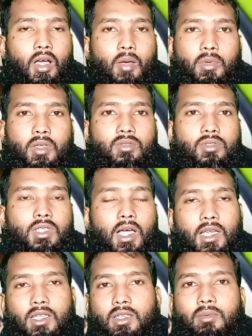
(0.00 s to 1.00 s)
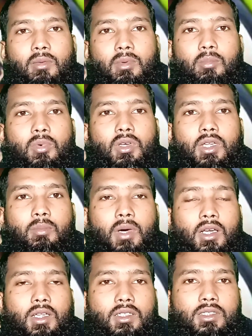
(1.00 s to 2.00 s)
আমি যদি আলাদাভাবে বলি
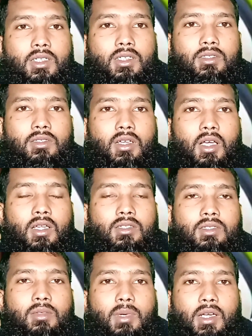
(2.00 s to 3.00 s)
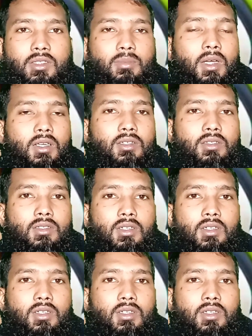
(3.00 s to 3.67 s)
বাংলাদেশের যে ব্যাটসম্যান